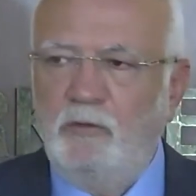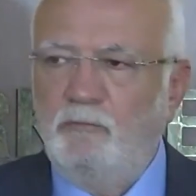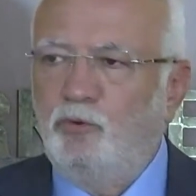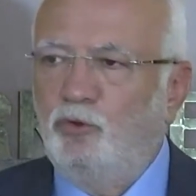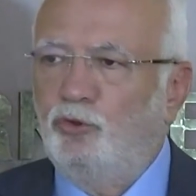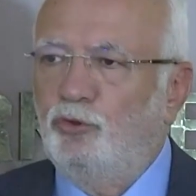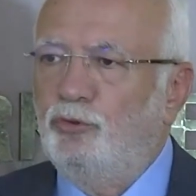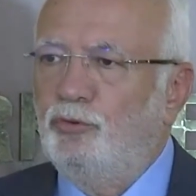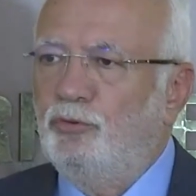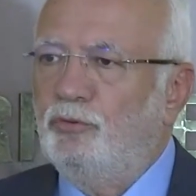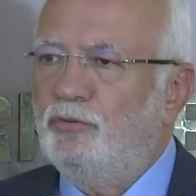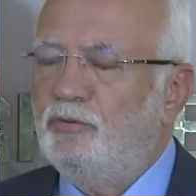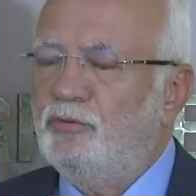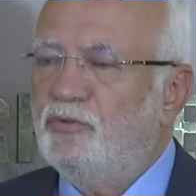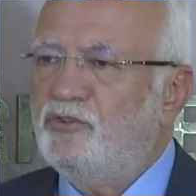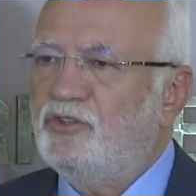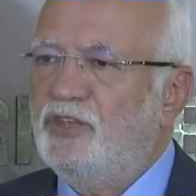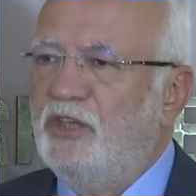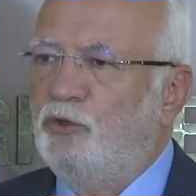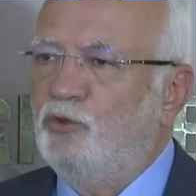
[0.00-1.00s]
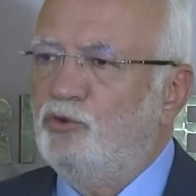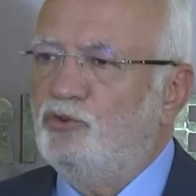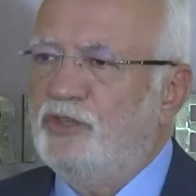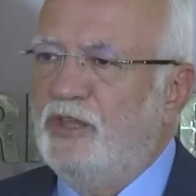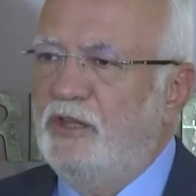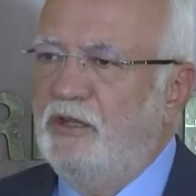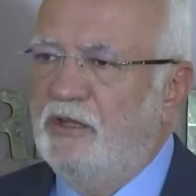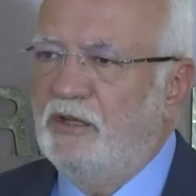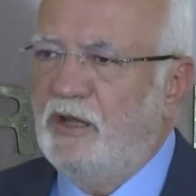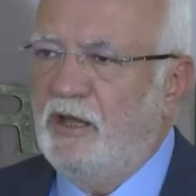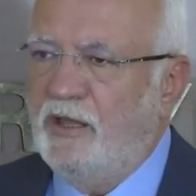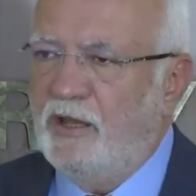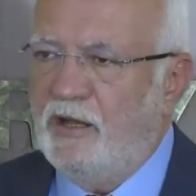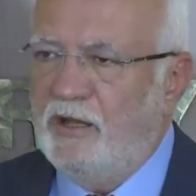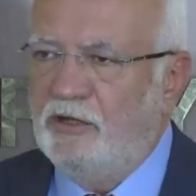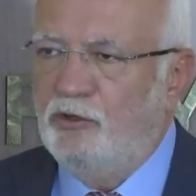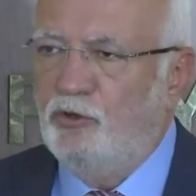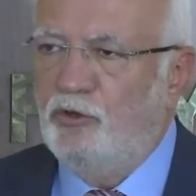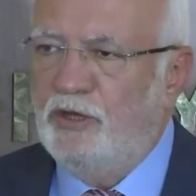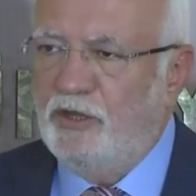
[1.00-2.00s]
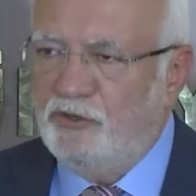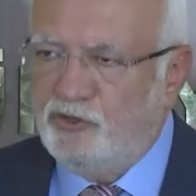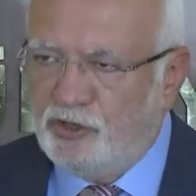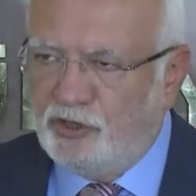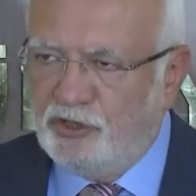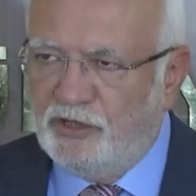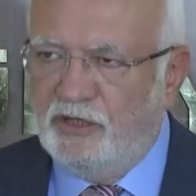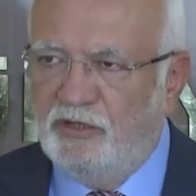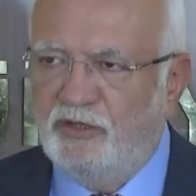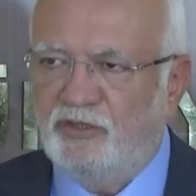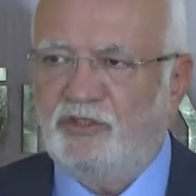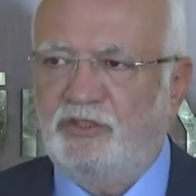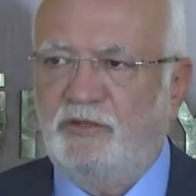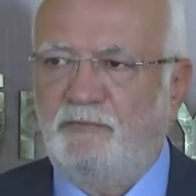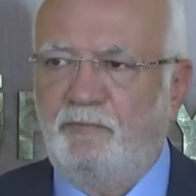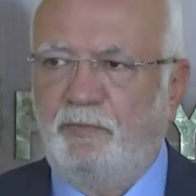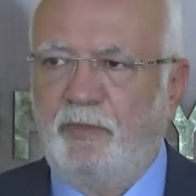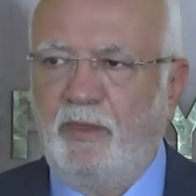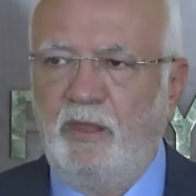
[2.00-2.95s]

bugün 850 lira herhalde öğrenci kredisi